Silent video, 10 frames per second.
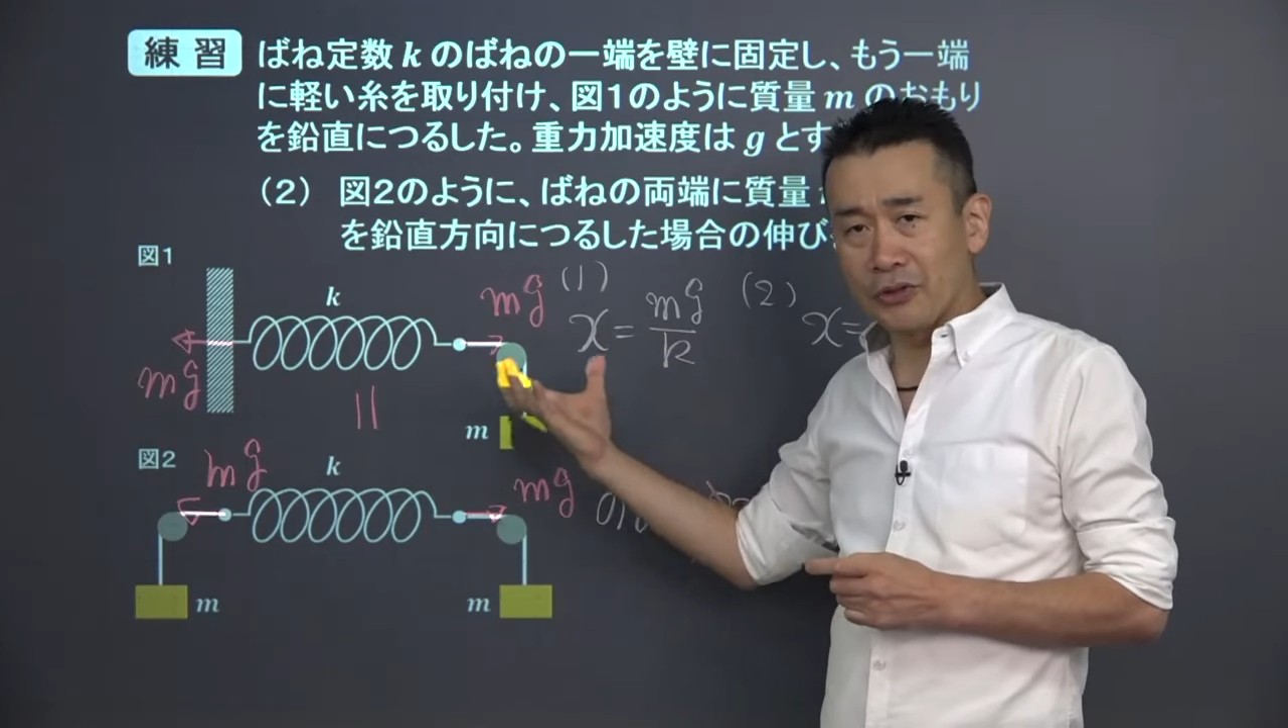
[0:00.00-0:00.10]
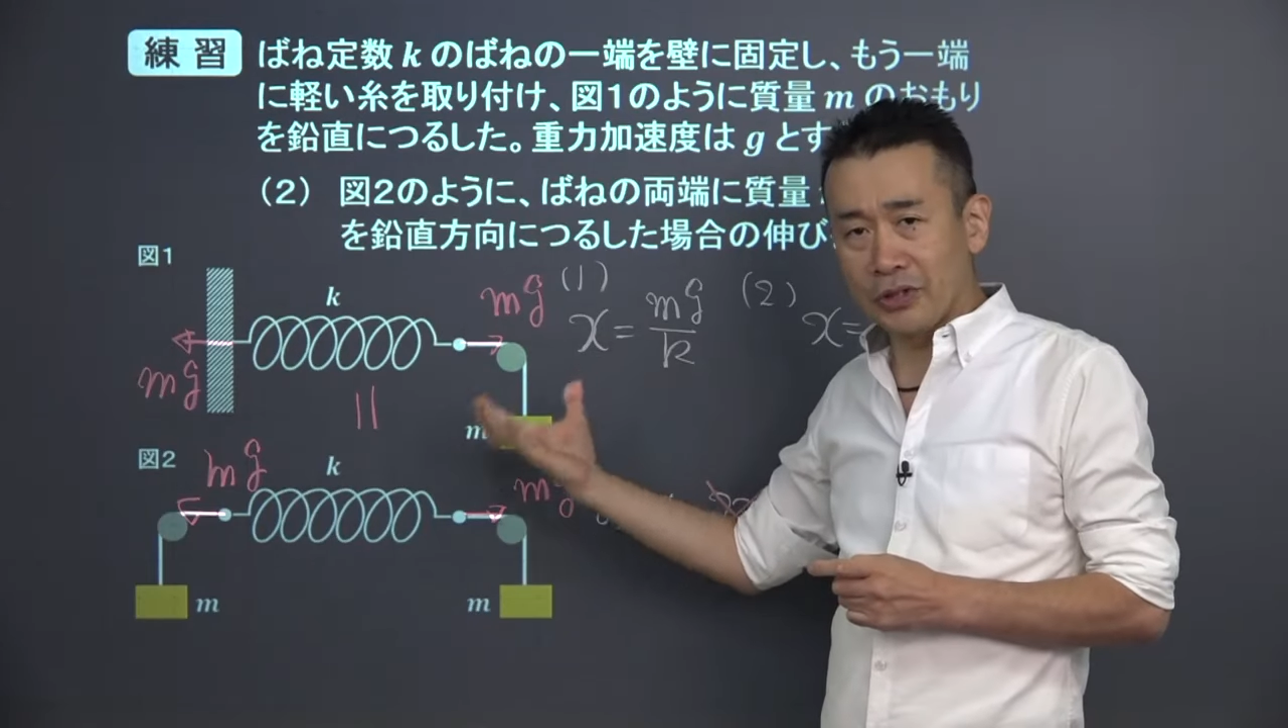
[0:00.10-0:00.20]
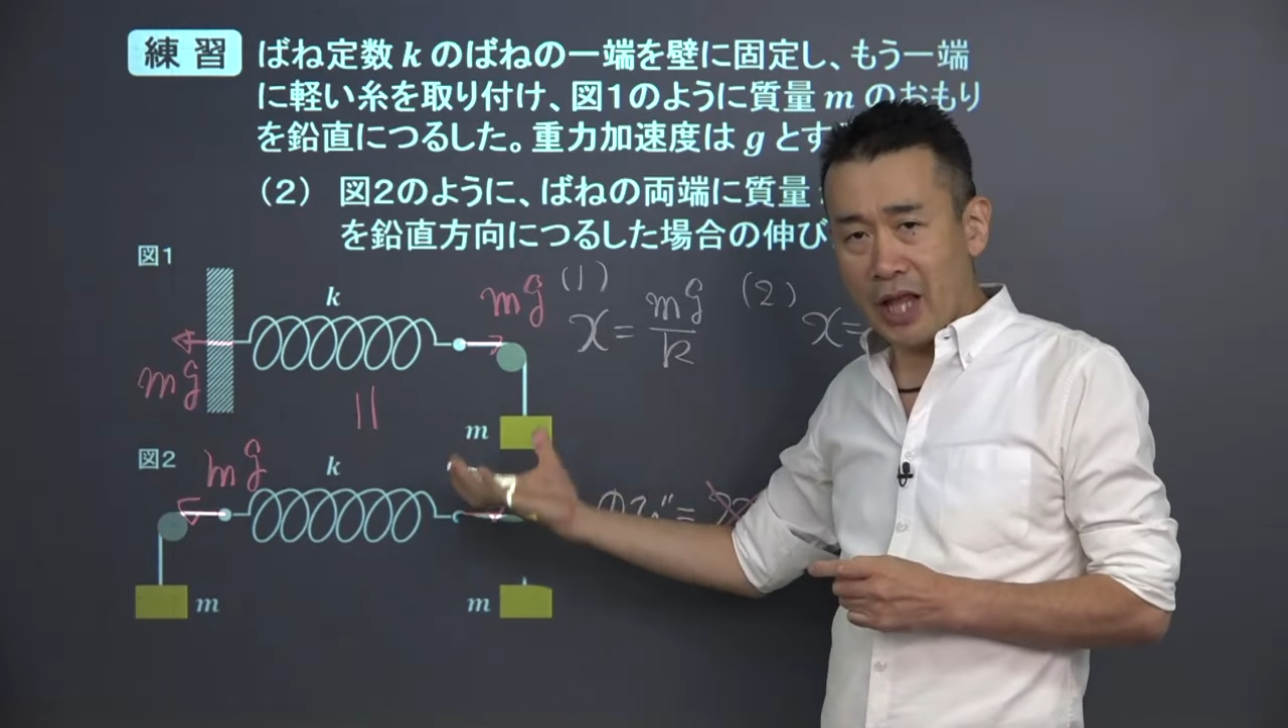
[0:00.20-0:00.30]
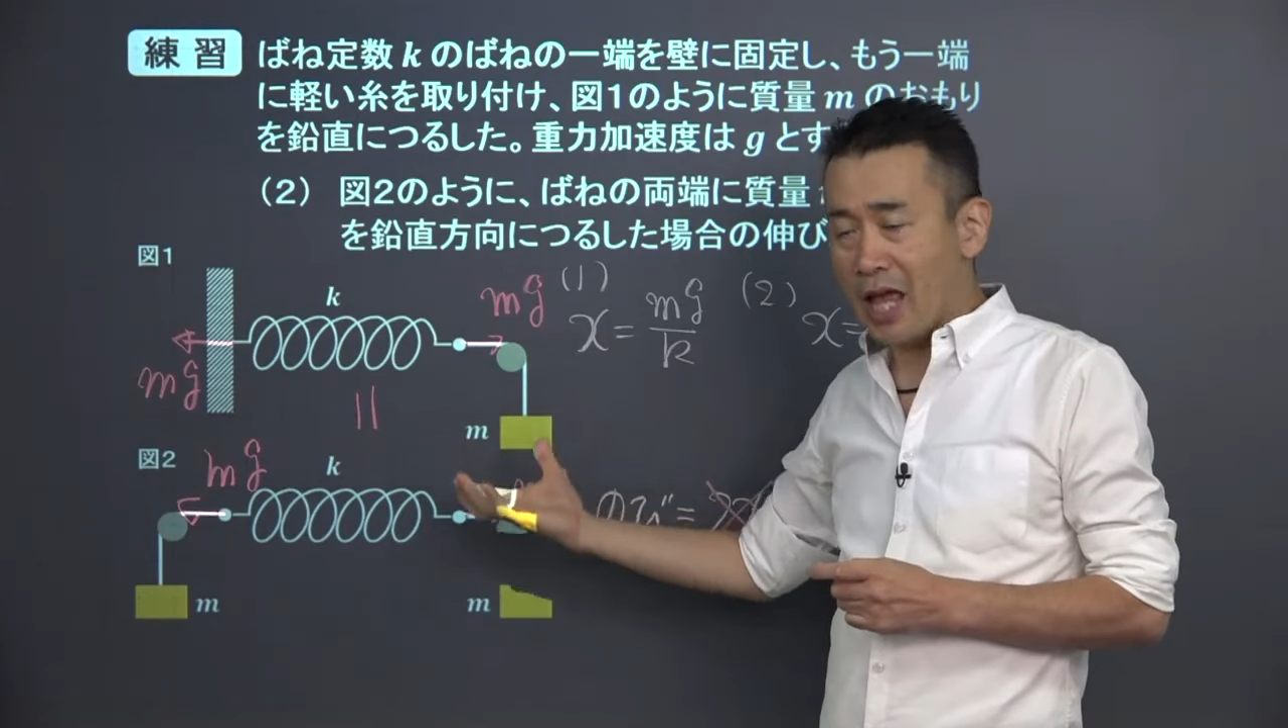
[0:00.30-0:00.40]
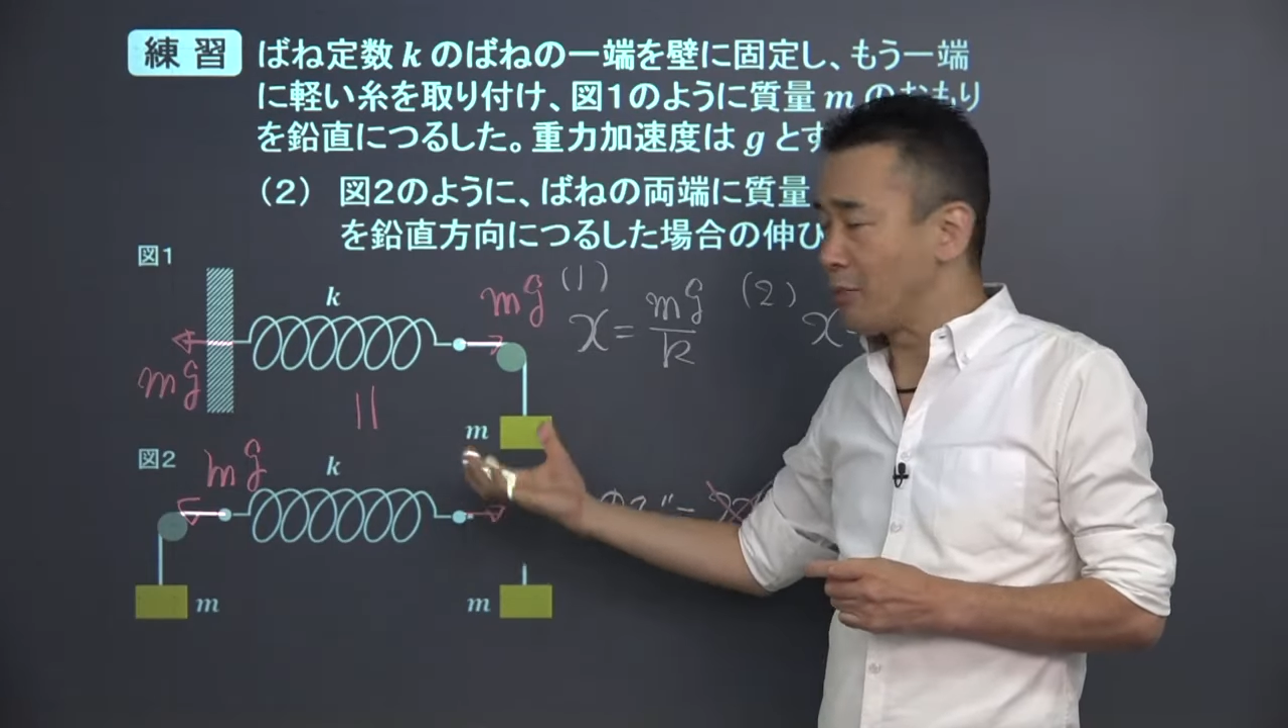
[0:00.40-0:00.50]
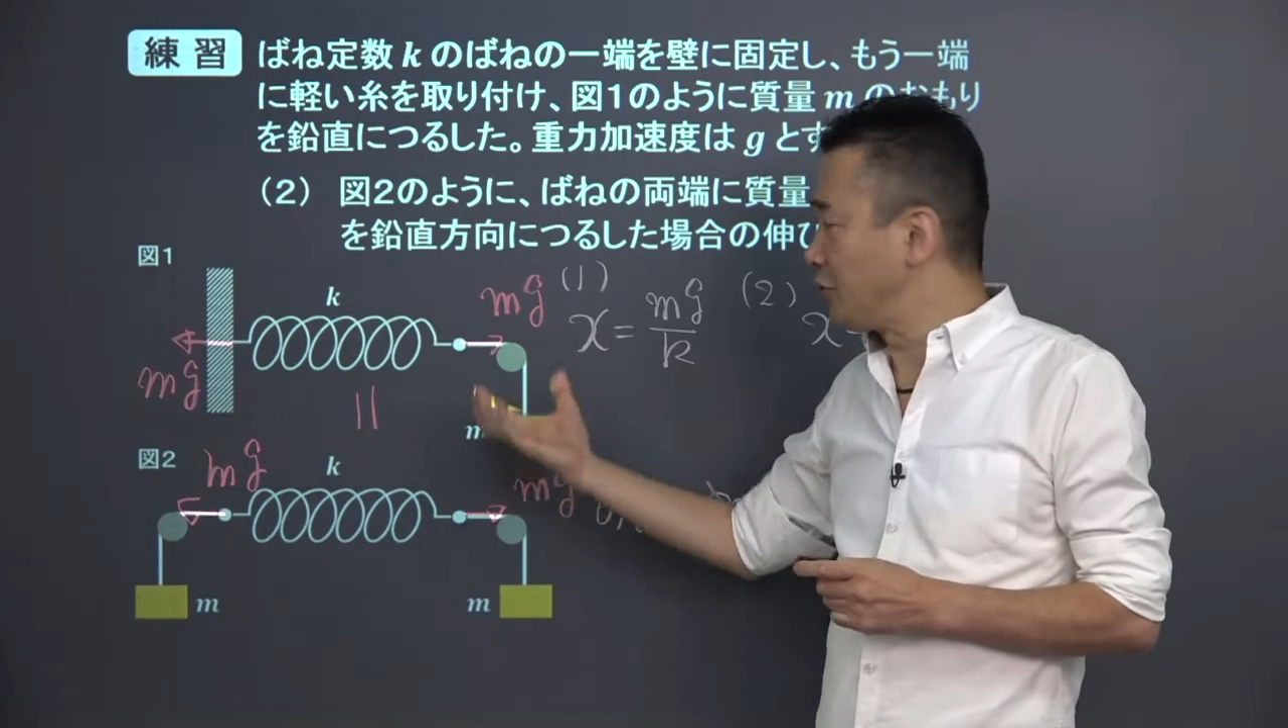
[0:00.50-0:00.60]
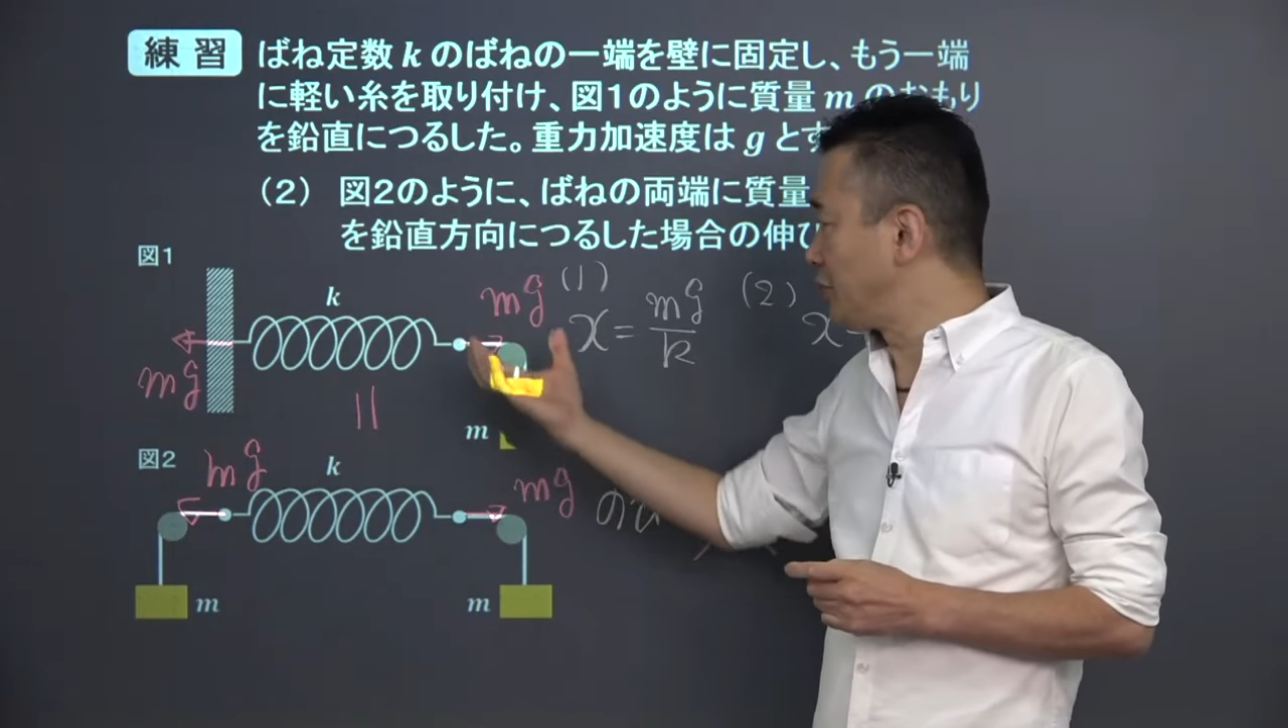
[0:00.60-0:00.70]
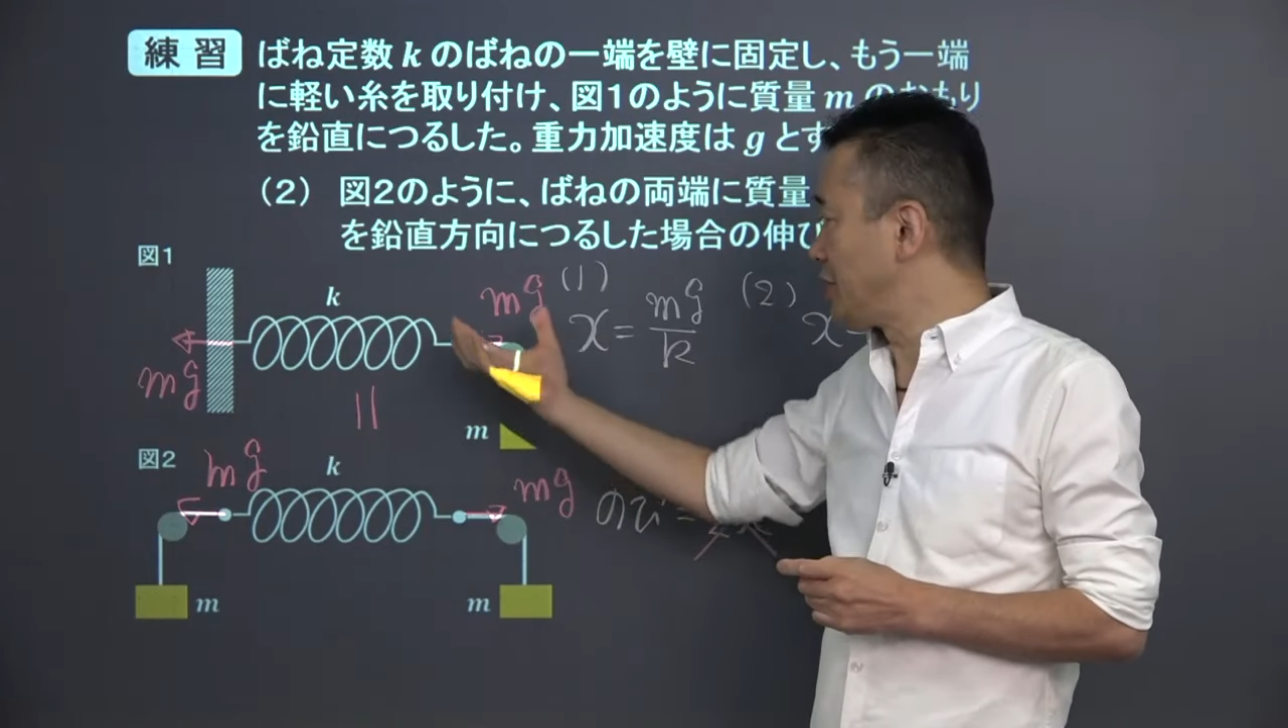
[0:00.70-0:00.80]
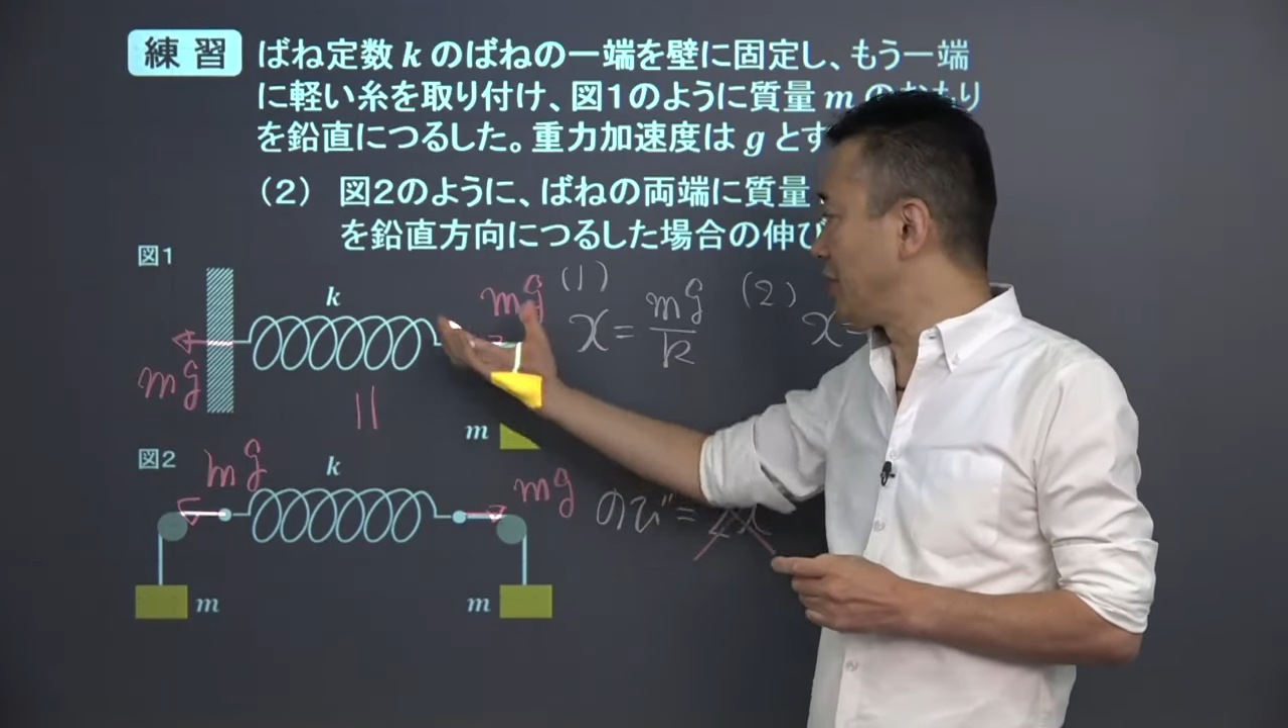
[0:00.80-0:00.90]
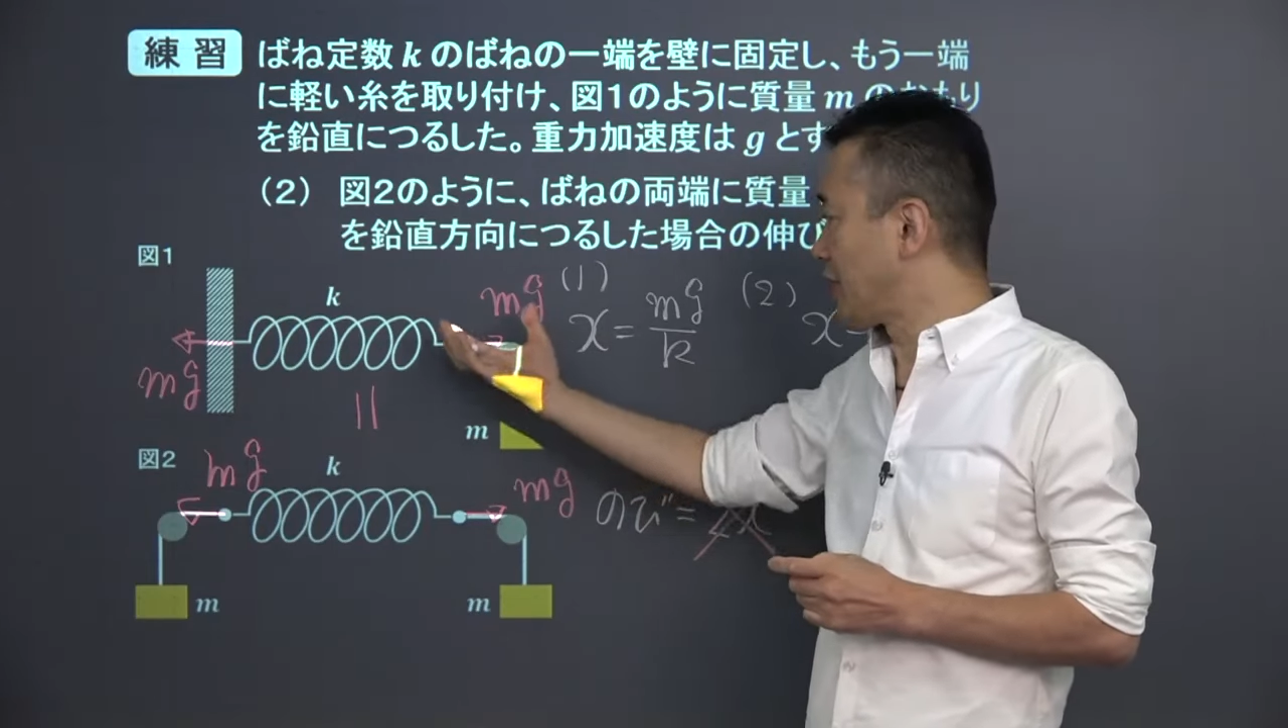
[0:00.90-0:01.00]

るして mg